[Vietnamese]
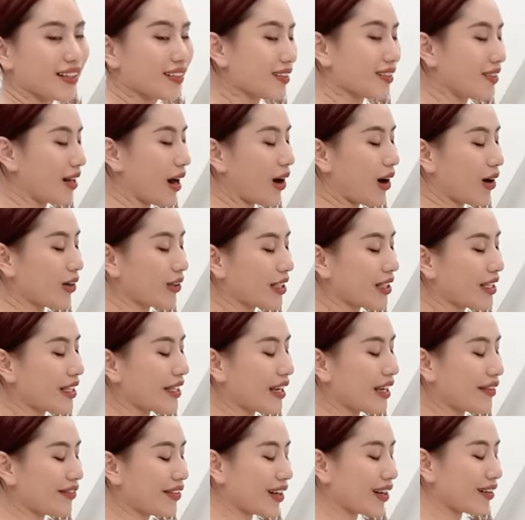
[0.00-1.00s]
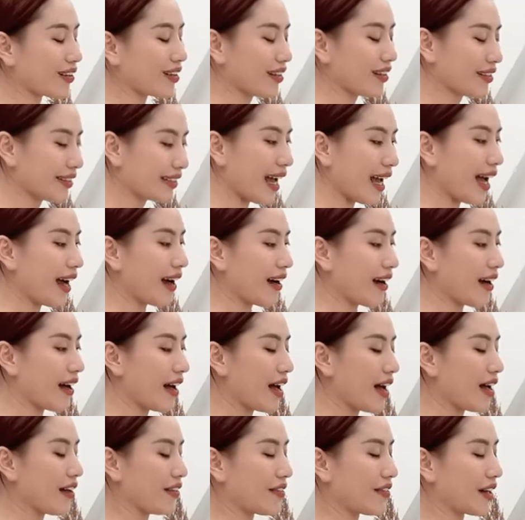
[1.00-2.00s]
Từ đó thì cái việc đứng thẳng
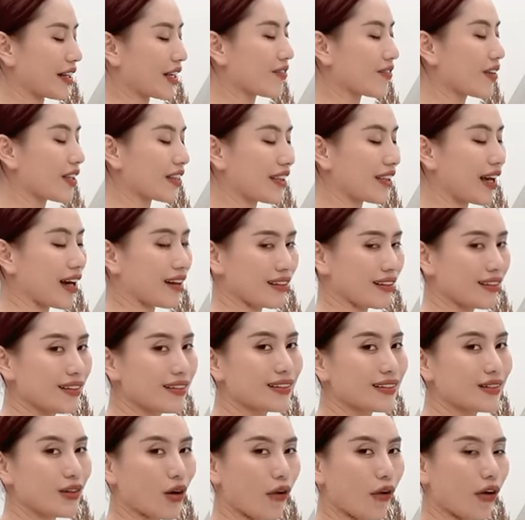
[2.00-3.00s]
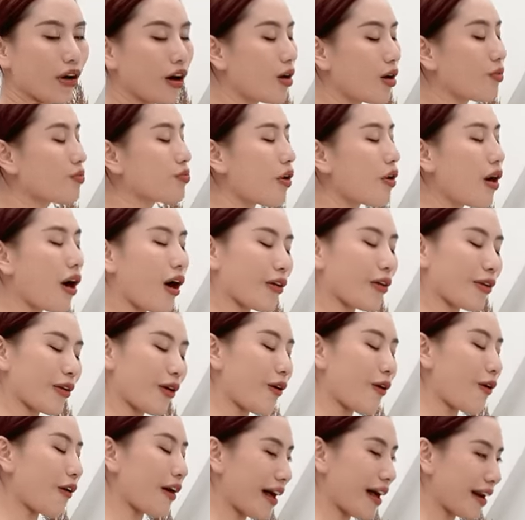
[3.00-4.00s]
và cái việc thẳng lưng nó không còn
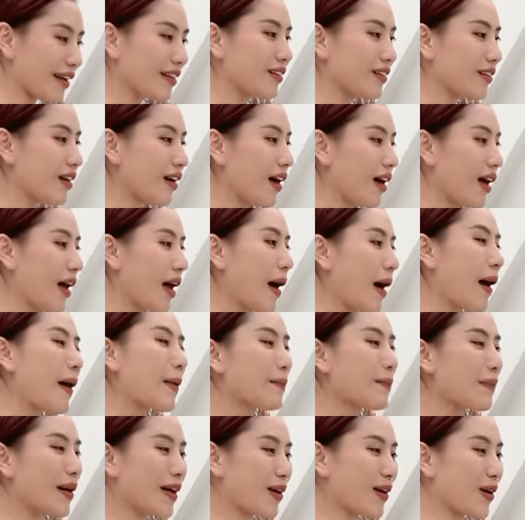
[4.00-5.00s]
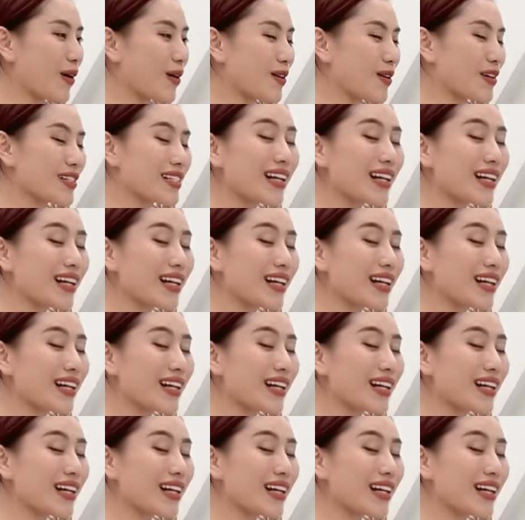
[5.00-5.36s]
khó khăn nữa, mà nó